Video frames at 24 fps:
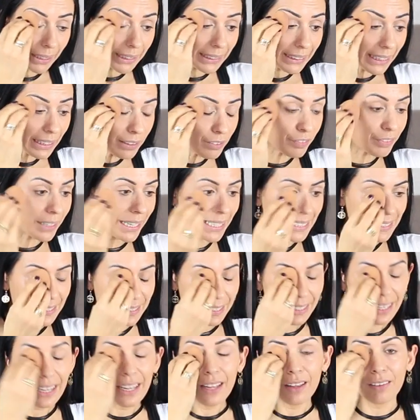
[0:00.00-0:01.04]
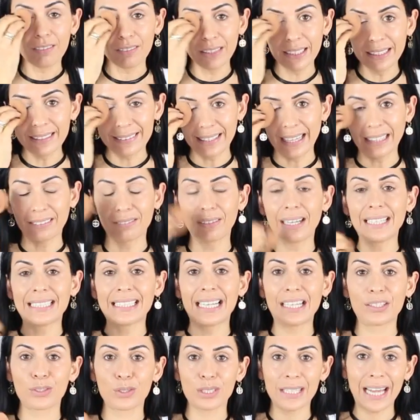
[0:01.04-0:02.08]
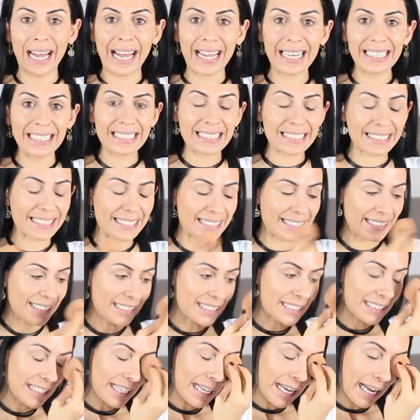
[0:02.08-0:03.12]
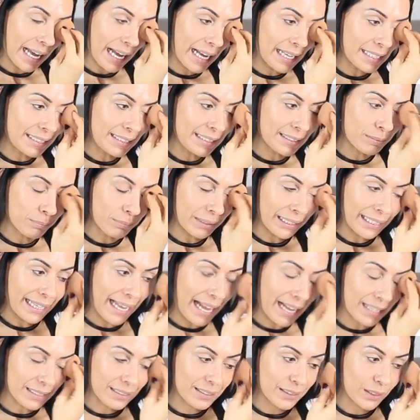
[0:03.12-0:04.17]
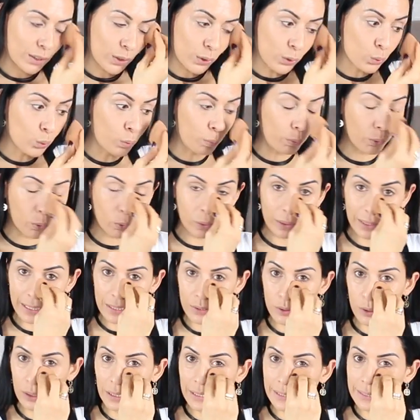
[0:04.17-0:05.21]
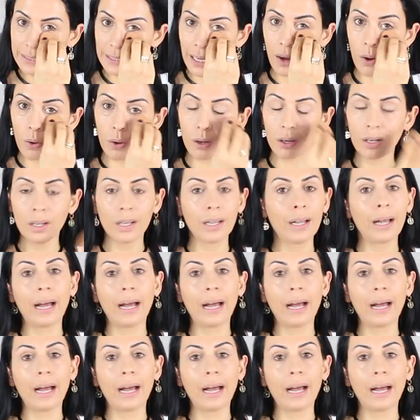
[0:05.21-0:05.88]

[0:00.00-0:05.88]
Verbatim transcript: Jedenfalls, wie gesagt, war ich halt total interessiert an diesem Glas Cube und natürlich auch